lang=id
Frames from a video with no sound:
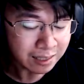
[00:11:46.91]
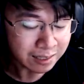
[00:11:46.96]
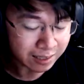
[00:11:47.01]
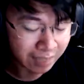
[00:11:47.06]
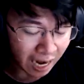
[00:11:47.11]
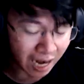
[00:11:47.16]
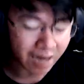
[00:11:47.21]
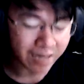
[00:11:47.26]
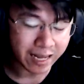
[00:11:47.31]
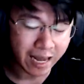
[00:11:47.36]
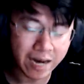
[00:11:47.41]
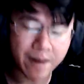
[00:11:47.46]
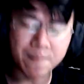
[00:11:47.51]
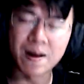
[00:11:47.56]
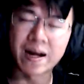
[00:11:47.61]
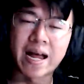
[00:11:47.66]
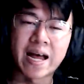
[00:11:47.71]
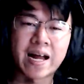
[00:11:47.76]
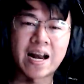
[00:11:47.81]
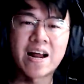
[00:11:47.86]
So, jadi
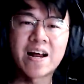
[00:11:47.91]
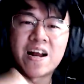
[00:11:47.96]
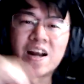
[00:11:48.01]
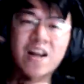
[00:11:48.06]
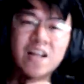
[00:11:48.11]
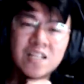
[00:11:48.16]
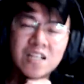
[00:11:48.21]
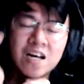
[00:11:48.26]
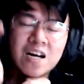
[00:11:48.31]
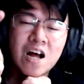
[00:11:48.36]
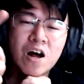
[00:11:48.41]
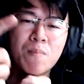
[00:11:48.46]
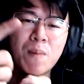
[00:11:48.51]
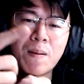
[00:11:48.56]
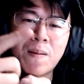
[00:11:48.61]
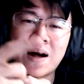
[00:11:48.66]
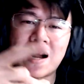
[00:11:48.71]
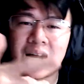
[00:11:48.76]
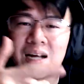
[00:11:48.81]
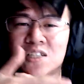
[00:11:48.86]
bagi kalian yang nonton, kalau
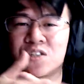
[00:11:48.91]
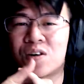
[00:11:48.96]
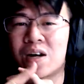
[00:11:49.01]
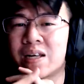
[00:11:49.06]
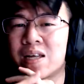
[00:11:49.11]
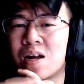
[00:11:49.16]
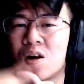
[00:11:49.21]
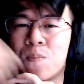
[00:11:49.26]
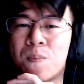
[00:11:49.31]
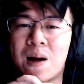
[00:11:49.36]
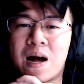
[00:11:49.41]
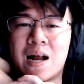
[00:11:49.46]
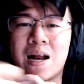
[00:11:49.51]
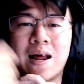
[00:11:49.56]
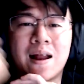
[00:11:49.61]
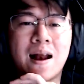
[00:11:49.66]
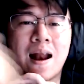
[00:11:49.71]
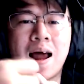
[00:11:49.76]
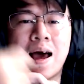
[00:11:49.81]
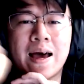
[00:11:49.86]
memang kalian suka, jangan lupa
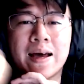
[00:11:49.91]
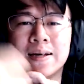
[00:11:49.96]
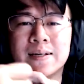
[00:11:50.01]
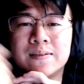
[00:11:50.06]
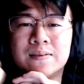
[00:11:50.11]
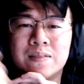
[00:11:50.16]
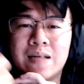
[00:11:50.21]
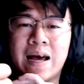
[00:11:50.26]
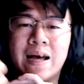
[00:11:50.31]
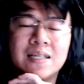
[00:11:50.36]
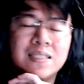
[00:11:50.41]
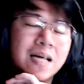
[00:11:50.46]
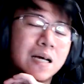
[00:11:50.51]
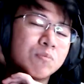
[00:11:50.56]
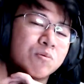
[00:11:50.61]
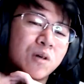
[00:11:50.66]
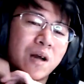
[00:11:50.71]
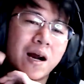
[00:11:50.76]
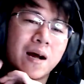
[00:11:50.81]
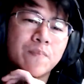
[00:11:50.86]
kalian like and
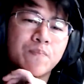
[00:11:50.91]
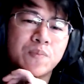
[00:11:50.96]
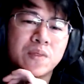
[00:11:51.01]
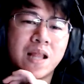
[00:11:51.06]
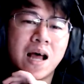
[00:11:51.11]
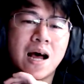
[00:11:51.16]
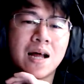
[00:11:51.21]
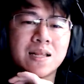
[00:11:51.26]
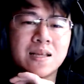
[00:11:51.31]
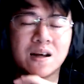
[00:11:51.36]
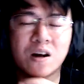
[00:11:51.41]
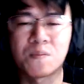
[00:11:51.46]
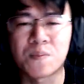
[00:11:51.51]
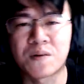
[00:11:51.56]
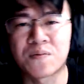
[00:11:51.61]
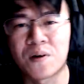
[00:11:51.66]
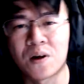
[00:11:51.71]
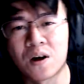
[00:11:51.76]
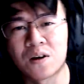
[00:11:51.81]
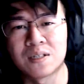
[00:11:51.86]
subscribe. Dan jangan
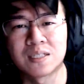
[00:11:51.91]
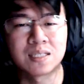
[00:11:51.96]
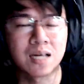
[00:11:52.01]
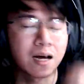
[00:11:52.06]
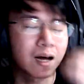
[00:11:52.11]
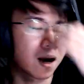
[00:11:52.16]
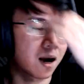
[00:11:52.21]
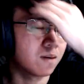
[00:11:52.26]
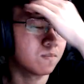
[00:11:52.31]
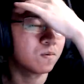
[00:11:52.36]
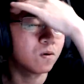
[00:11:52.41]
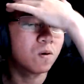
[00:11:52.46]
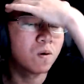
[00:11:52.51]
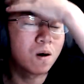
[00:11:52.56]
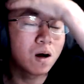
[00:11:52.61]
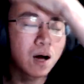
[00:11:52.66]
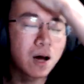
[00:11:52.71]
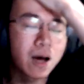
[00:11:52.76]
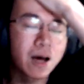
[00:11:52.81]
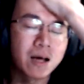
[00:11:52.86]
lupa follow Instagram
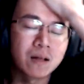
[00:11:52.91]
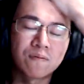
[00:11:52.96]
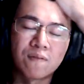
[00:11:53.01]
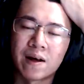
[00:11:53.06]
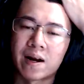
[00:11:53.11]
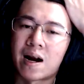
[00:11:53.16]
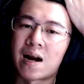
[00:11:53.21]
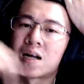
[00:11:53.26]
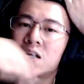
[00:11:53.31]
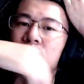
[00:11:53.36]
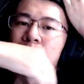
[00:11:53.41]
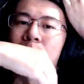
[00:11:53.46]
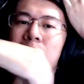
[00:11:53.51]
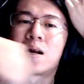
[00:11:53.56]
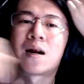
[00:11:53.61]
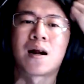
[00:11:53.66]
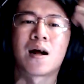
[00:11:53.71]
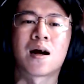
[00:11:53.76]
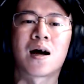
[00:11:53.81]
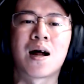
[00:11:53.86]
gua at
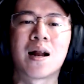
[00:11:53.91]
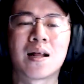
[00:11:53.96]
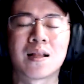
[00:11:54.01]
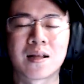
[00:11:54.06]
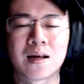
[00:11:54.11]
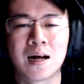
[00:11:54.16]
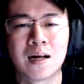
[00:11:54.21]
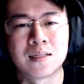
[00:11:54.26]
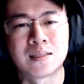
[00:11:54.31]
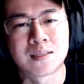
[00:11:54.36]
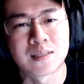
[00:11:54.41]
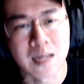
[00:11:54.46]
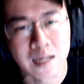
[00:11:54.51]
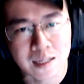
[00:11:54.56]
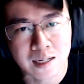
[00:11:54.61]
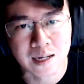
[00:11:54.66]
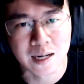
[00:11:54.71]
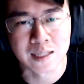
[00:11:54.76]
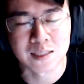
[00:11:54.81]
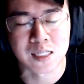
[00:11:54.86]
Kalian tinggal
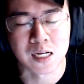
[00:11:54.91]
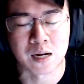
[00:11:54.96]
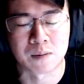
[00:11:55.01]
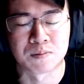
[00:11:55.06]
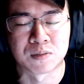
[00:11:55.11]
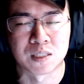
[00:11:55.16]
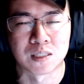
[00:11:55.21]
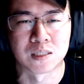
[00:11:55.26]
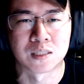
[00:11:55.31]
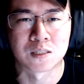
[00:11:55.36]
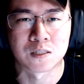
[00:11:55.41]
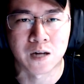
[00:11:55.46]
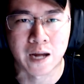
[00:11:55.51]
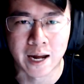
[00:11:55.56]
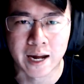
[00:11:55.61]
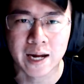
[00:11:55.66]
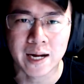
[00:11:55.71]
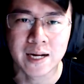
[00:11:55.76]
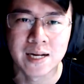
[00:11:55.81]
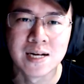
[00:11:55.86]
cek di deskripsi, oke?
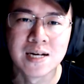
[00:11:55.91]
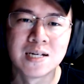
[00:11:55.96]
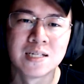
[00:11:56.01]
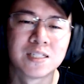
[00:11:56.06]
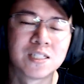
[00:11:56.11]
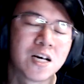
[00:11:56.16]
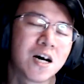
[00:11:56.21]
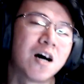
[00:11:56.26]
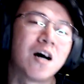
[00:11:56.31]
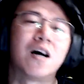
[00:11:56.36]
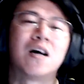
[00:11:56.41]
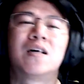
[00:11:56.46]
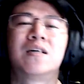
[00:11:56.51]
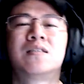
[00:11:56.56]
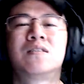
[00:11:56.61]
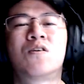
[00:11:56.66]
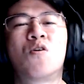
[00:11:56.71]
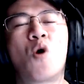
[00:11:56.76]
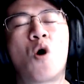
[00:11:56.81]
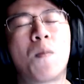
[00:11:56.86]
Okay? So,
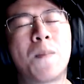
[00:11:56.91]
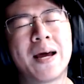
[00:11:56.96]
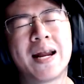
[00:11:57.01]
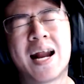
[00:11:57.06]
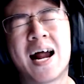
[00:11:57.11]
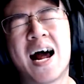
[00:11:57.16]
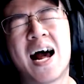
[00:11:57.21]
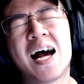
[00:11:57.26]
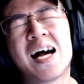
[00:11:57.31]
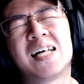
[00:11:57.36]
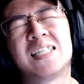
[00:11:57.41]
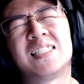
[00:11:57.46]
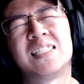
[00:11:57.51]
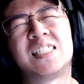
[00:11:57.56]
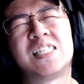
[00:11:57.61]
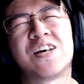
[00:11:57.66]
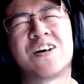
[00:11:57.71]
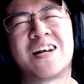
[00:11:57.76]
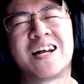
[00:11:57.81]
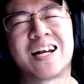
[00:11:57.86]
gua Pedra,
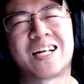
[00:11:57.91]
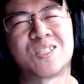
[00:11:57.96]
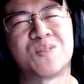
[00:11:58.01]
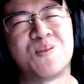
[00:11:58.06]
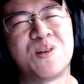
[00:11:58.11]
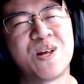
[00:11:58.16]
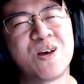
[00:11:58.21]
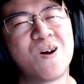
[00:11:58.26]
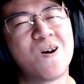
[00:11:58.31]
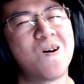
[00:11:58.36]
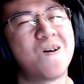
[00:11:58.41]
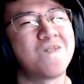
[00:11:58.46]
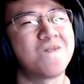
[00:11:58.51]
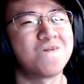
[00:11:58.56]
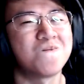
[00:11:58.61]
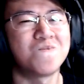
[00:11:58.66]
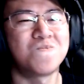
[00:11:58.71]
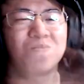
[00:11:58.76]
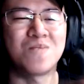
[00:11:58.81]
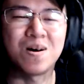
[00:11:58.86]
see you in the next video.
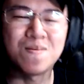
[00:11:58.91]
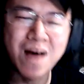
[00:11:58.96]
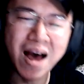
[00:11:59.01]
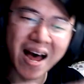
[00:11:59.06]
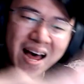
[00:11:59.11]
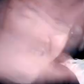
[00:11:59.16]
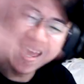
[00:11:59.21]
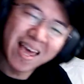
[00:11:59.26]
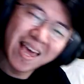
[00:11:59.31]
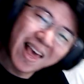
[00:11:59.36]
Bye-bye.